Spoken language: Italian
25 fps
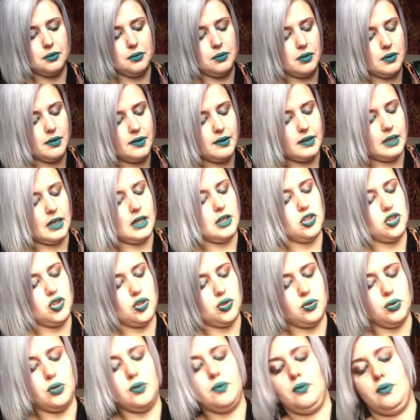ha tutto lo
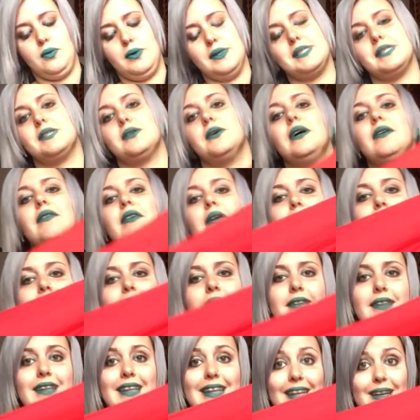strascico. Questo è
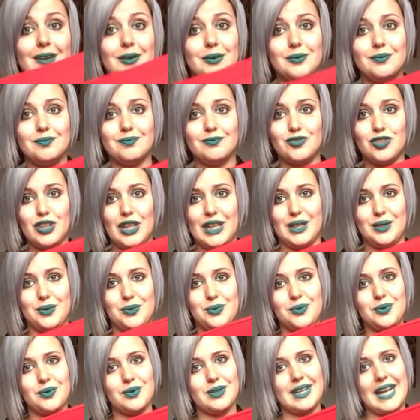veramente, cioè,
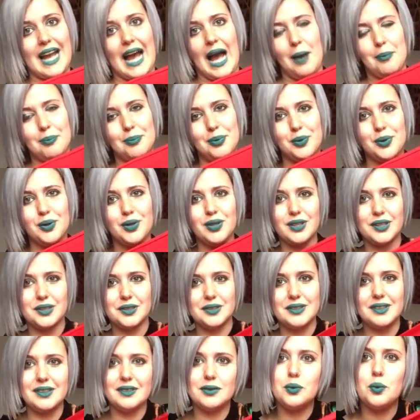un capo,
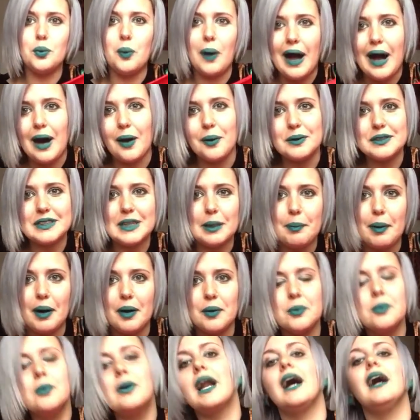wow, da
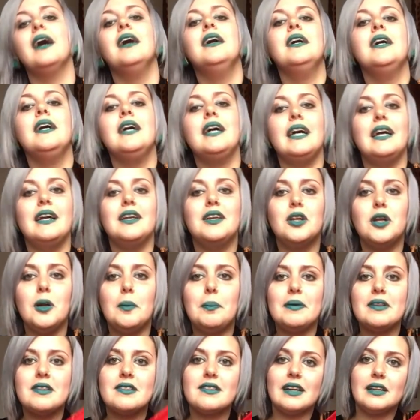paura. E io l'ho
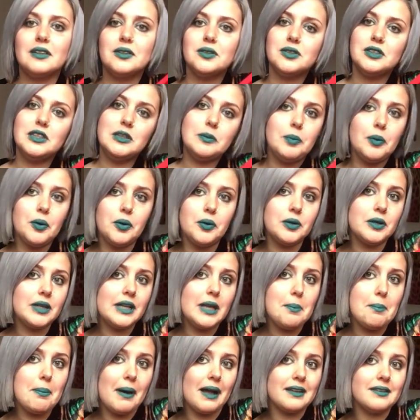pensato tipo con
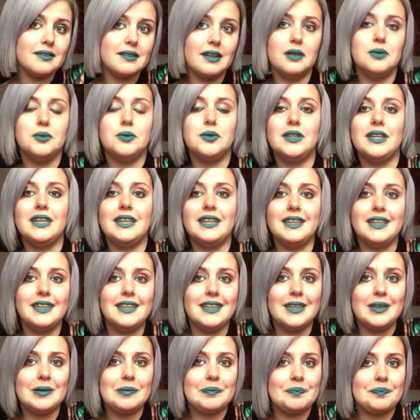dei
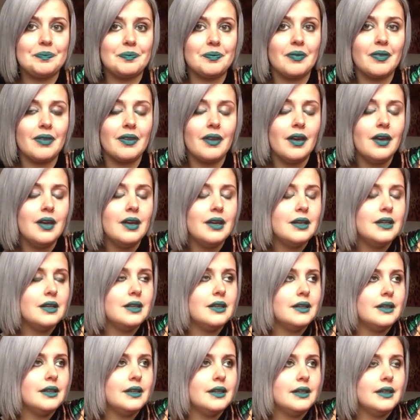pantaloni mm,
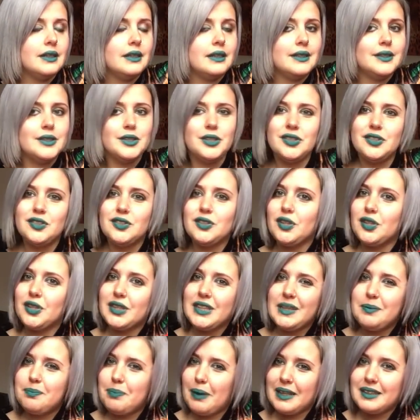non so,
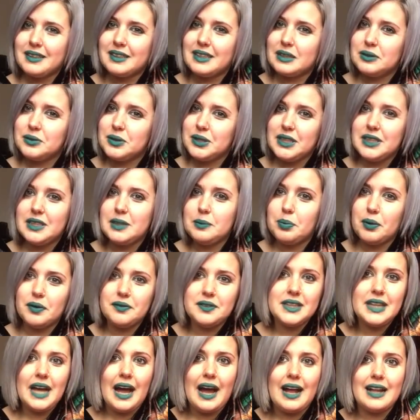dei pantaloni tipo a
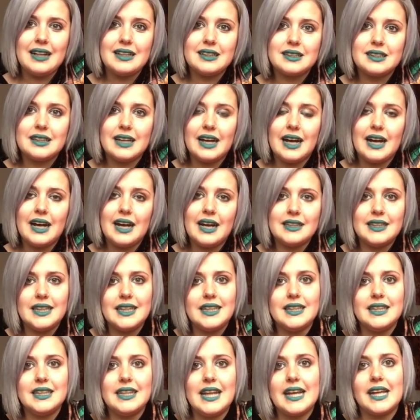vita alta,
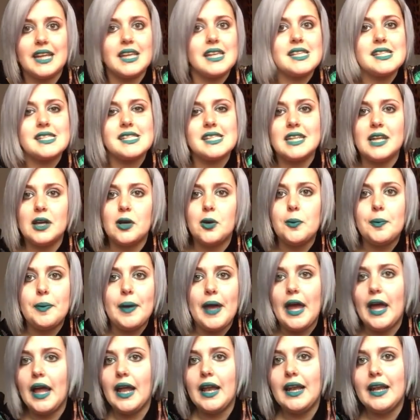dei leggings in
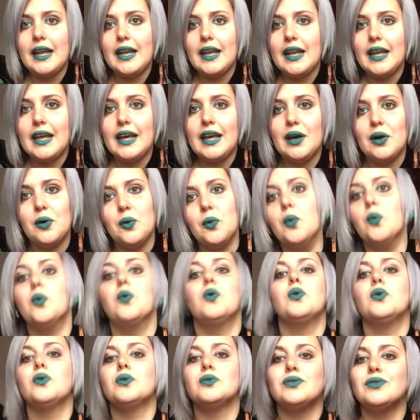ecopelle
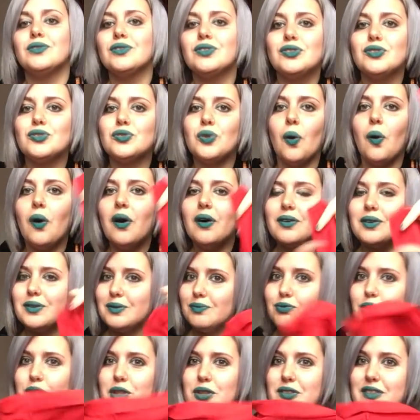o non so,
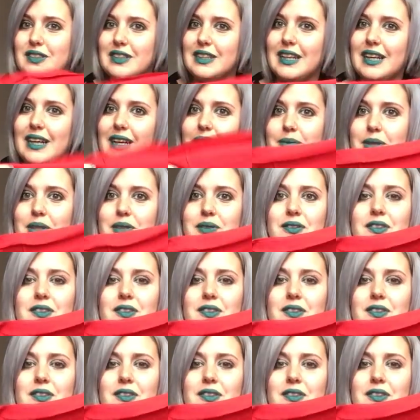voi cosa mi